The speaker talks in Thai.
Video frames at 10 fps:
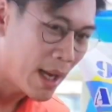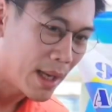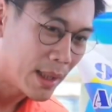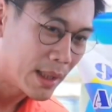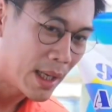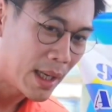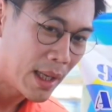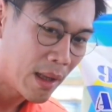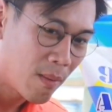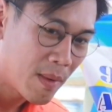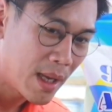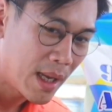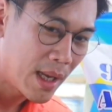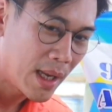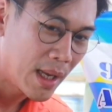ยเรามี
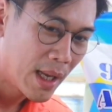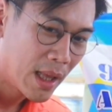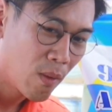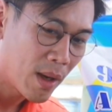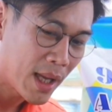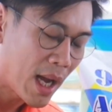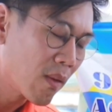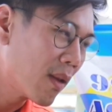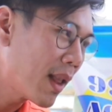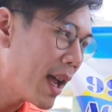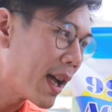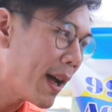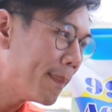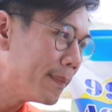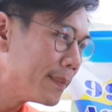ลูกกระชังอยู่เท่าไหร่ครั